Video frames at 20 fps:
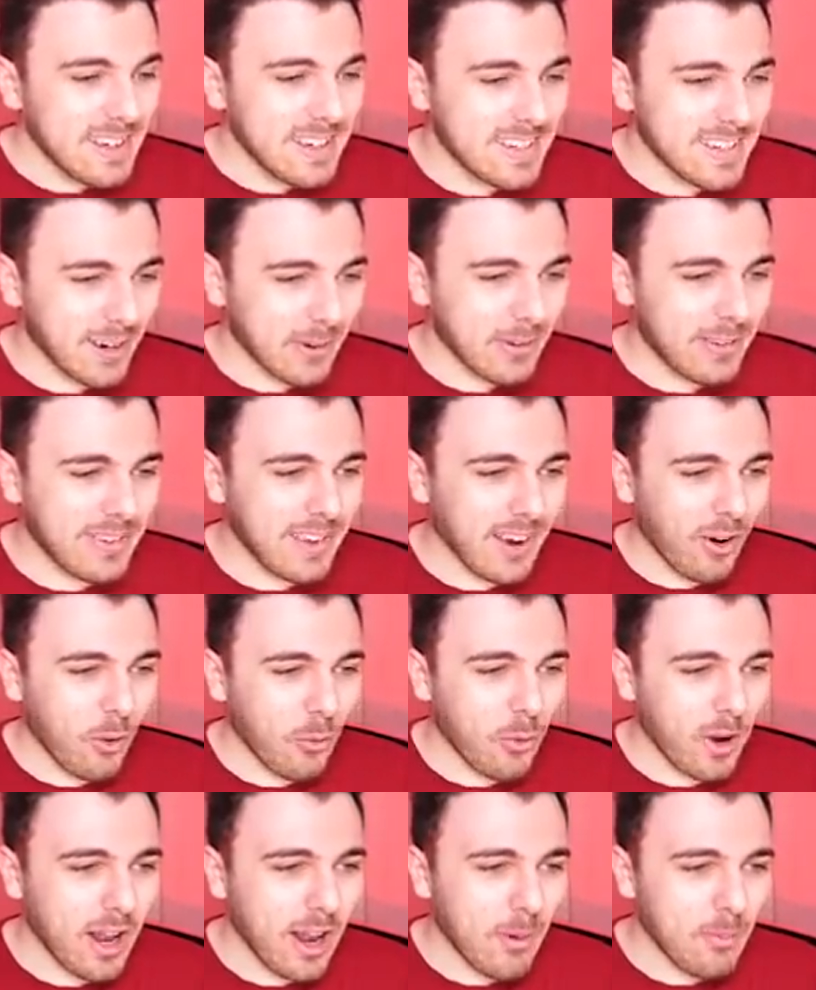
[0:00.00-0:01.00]
J'ai réussi à
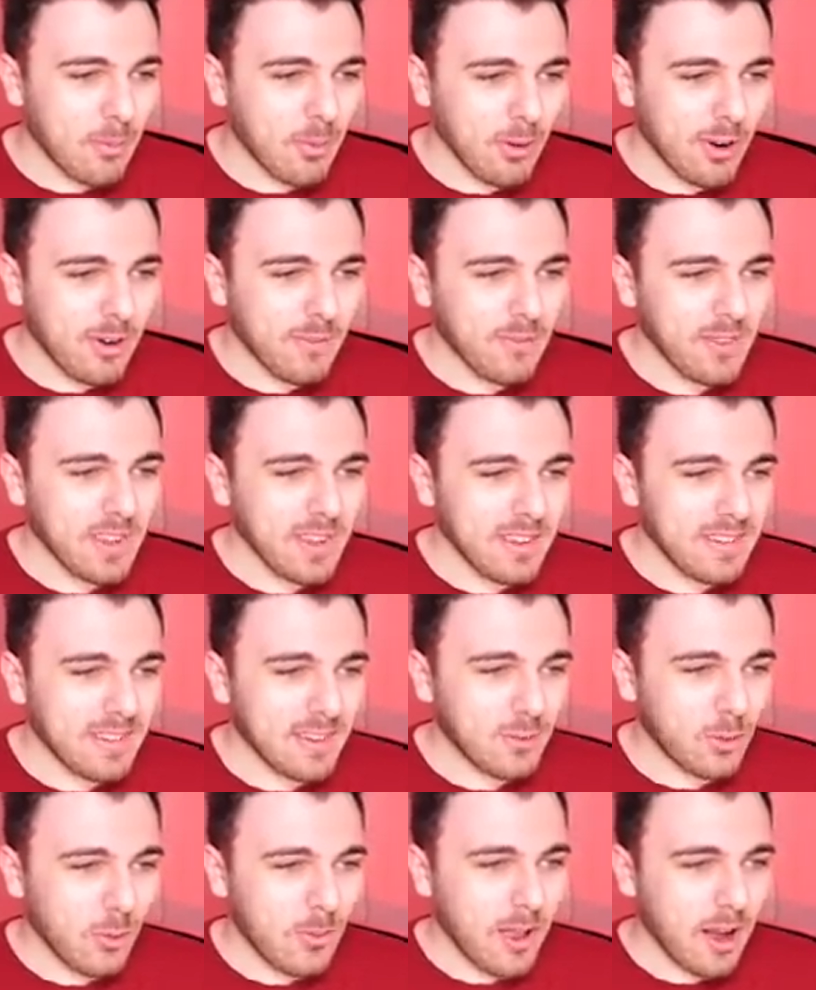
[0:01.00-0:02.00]
renvoyer la boule
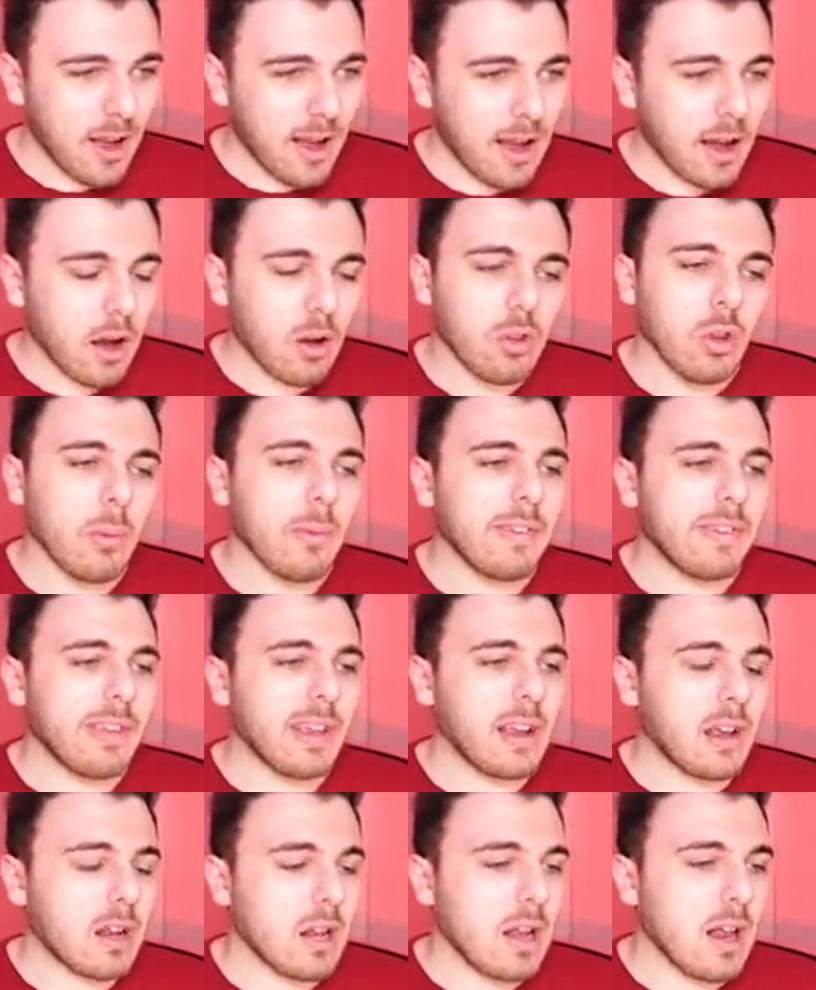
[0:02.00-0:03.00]
C'est trop bien Ah non mais
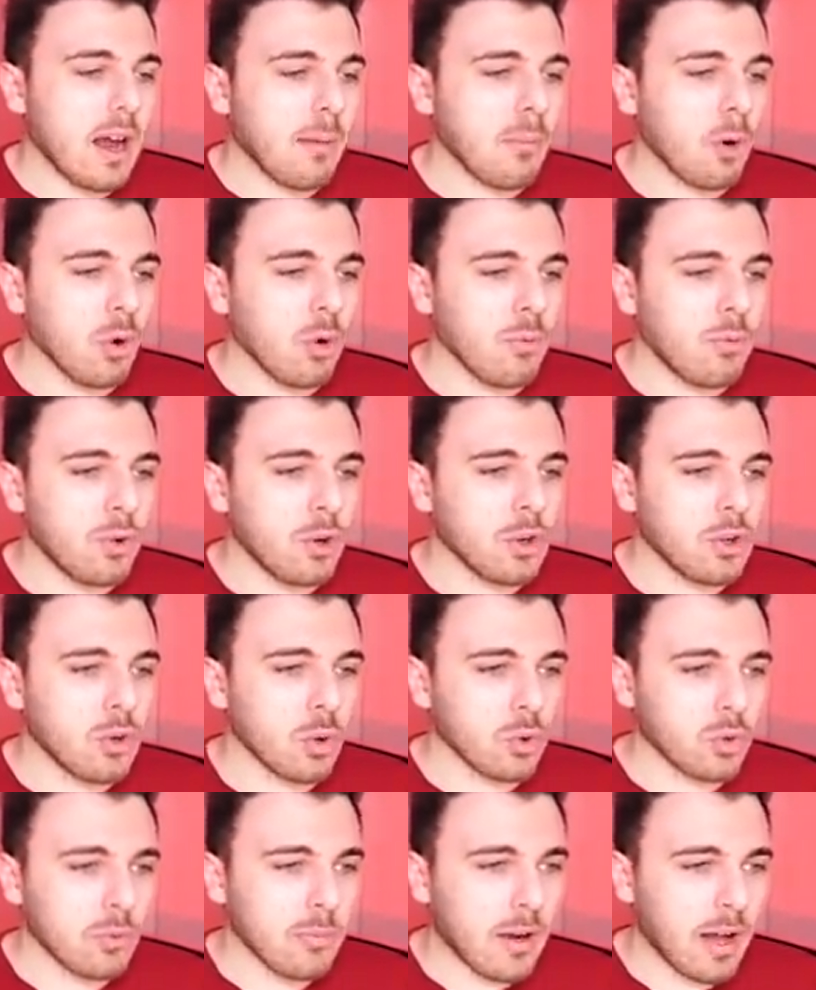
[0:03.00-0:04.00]
c'est clairement le
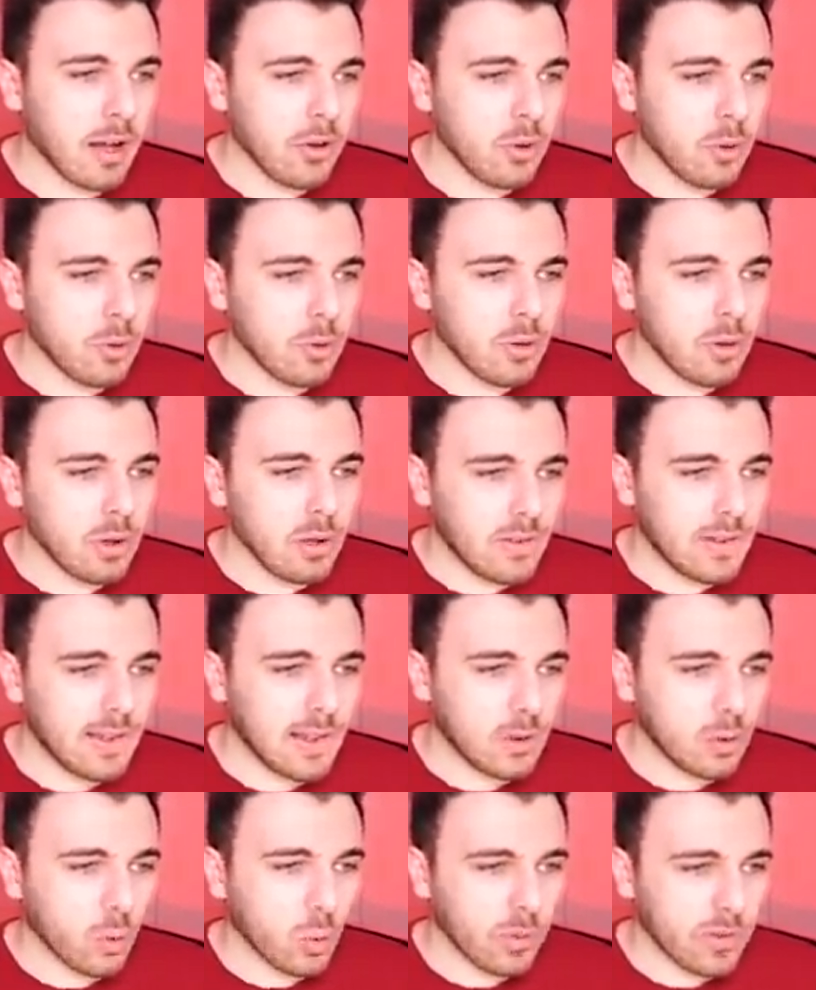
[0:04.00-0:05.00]
volcan de Mario
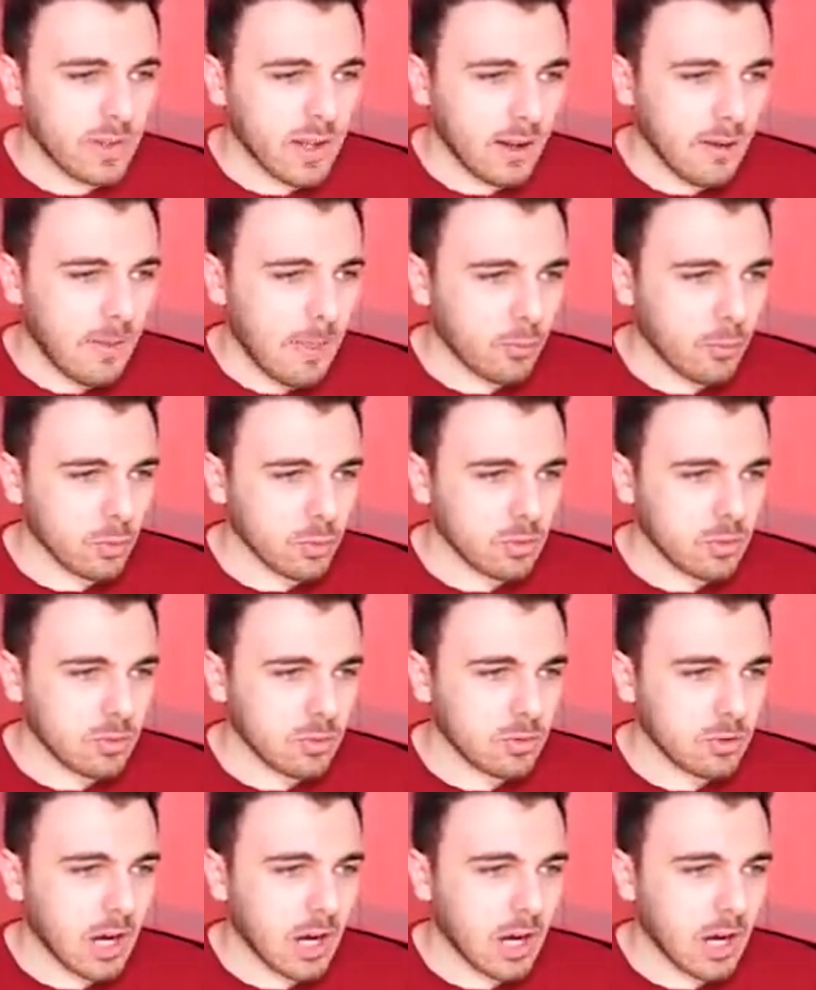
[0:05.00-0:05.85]
C'est trop ça Front...